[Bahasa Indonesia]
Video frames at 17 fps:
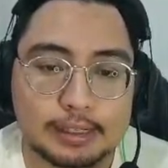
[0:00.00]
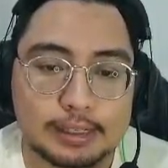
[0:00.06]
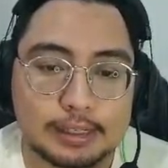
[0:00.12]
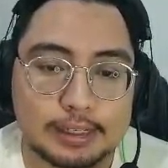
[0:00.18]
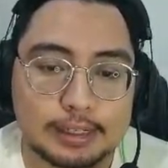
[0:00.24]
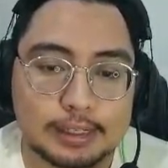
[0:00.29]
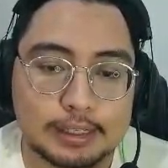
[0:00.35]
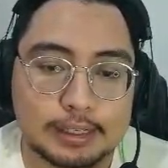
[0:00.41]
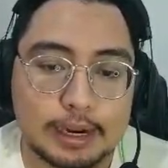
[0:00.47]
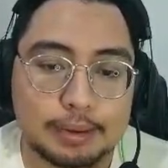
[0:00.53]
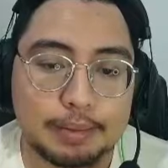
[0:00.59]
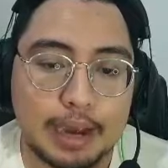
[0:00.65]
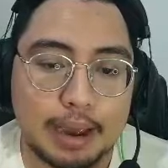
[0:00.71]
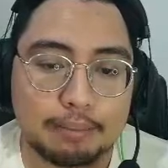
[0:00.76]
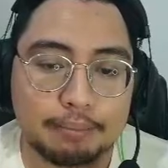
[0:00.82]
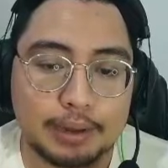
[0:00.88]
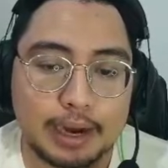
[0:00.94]
uh, dan
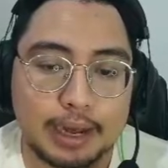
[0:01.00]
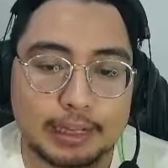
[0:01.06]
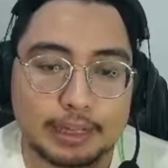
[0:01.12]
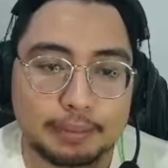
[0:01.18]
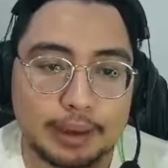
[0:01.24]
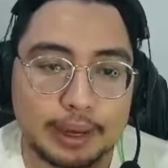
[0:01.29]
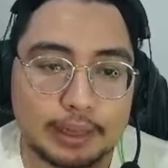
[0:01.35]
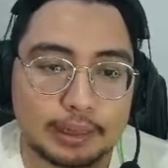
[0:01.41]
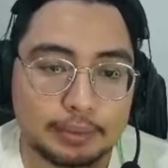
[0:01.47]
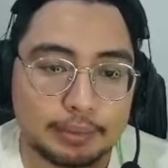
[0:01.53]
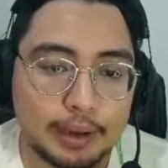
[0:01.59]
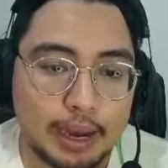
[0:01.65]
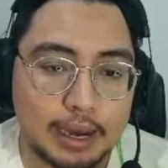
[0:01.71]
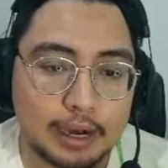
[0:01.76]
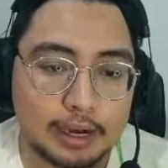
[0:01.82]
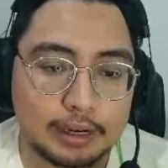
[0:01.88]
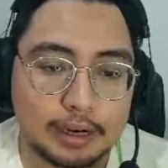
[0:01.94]
mengambil item-item yang
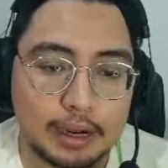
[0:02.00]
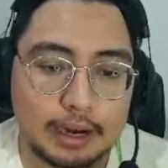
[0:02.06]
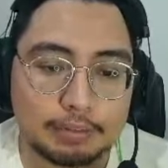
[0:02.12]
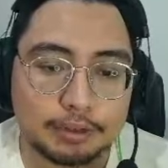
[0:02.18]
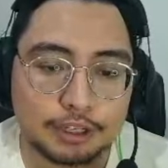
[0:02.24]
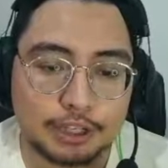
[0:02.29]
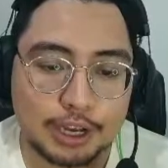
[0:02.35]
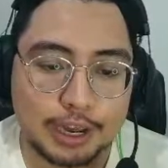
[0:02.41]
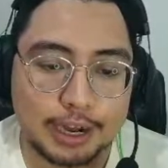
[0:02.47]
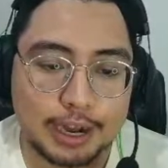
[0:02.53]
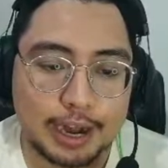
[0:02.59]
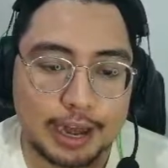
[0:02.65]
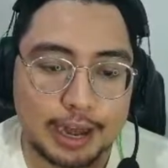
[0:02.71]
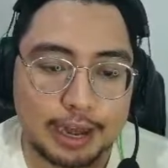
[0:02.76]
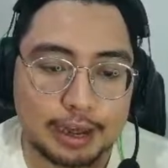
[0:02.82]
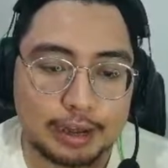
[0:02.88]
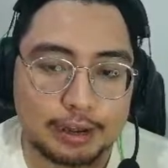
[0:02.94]
ada di dalam
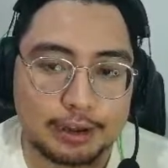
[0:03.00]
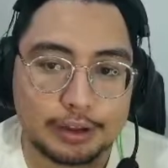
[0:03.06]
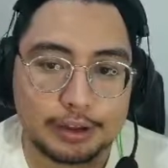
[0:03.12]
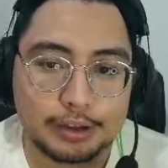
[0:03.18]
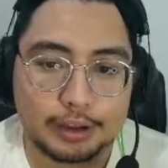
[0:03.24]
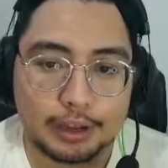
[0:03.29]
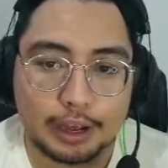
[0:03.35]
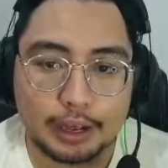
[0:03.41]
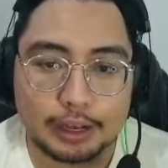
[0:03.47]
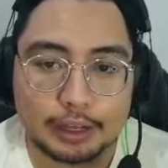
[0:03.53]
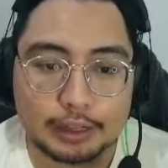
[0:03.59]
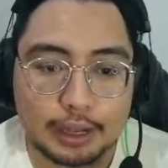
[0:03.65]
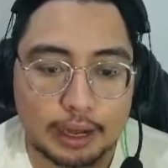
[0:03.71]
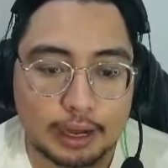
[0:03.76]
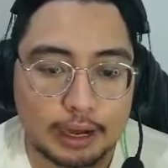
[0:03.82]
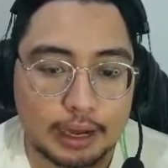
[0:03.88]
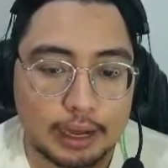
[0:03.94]
sana. Oke,
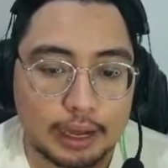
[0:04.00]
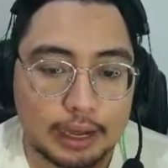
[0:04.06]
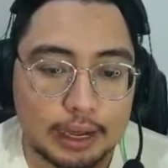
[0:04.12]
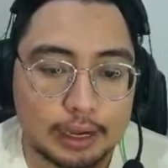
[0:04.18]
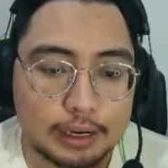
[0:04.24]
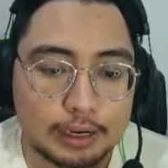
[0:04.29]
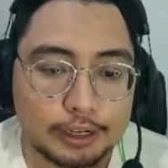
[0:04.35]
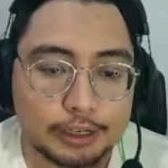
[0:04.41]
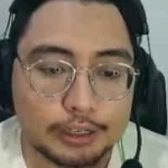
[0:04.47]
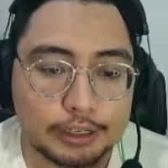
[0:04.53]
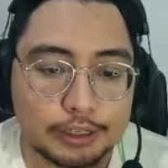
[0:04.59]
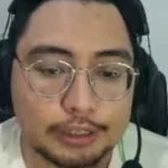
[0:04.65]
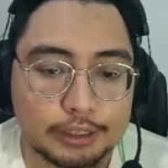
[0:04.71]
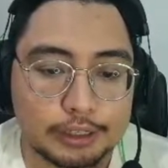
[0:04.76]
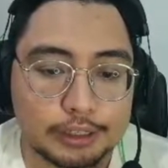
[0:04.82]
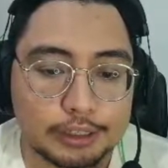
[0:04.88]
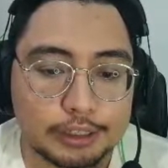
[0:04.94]
kita akan
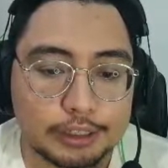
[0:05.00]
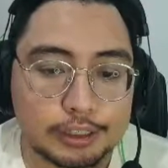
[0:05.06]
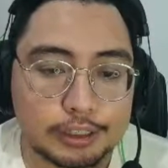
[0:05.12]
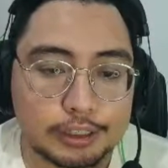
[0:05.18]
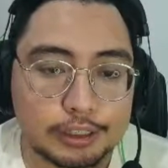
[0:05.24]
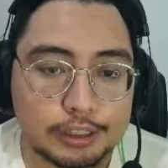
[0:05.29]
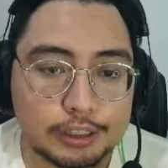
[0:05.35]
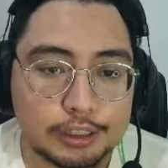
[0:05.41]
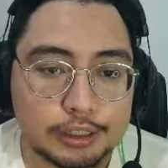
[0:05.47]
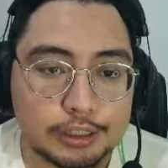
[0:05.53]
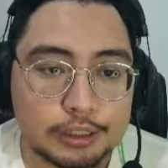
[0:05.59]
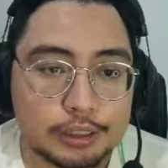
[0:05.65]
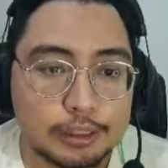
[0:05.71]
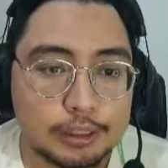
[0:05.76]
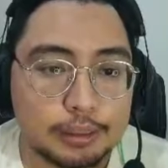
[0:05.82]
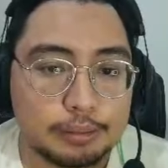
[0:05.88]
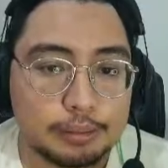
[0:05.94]
uh,
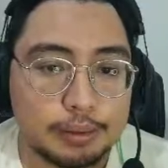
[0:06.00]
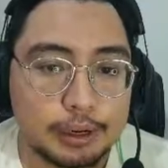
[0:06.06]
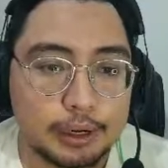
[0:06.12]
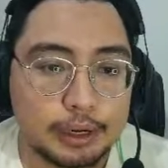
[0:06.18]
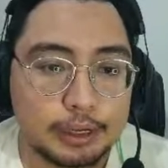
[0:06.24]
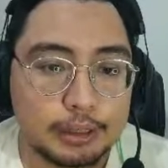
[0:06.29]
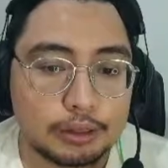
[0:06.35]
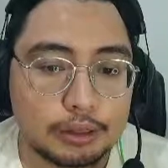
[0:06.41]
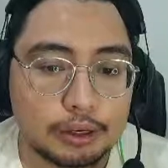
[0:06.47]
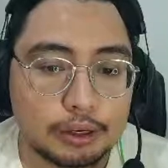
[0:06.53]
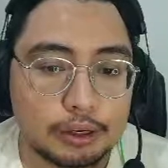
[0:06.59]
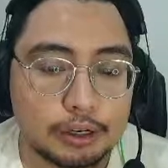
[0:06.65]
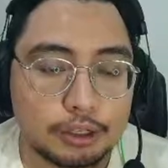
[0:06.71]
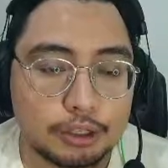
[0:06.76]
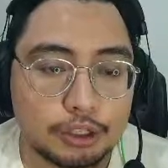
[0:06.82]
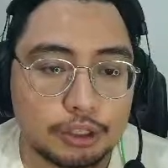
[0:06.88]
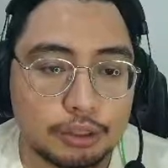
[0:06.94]
beli
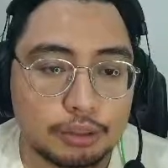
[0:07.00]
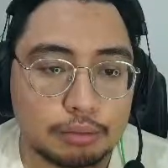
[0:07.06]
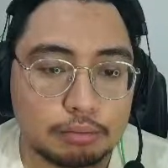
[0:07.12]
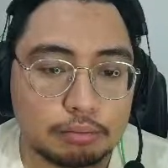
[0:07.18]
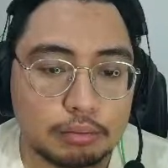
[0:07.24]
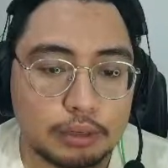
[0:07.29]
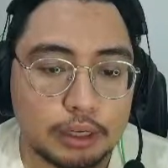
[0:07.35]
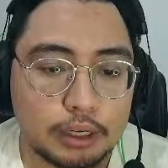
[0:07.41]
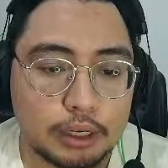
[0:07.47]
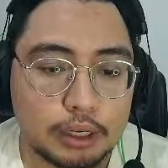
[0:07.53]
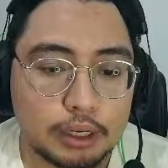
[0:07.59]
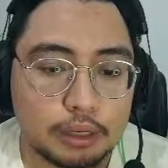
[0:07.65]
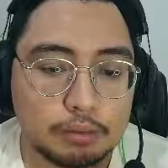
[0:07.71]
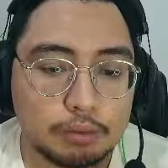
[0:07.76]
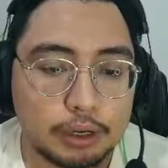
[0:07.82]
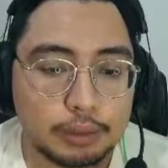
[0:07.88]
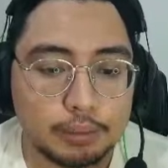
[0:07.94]
torch,
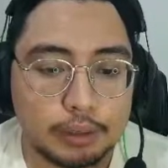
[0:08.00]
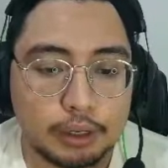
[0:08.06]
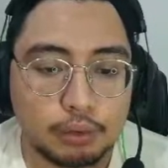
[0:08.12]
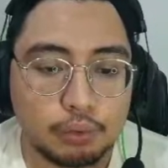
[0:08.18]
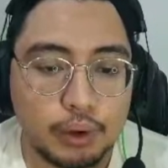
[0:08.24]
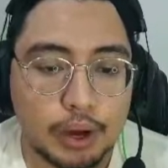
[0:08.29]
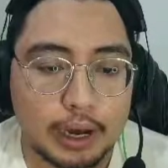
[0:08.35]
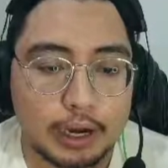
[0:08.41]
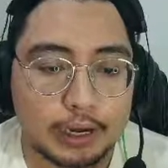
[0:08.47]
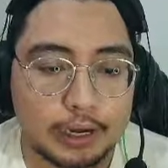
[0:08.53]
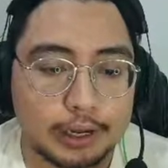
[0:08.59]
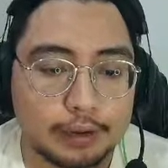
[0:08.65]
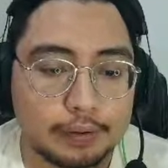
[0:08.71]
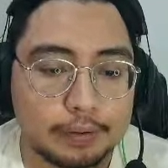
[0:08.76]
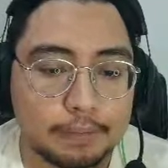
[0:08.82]
beli mungkin beli dua kali ya.